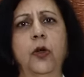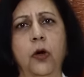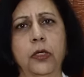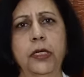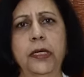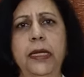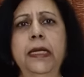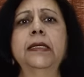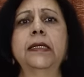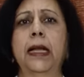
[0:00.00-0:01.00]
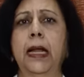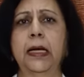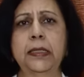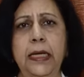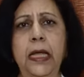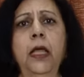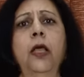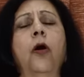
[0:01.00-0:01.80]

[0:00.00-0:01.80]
डॉक्टर की सलाह से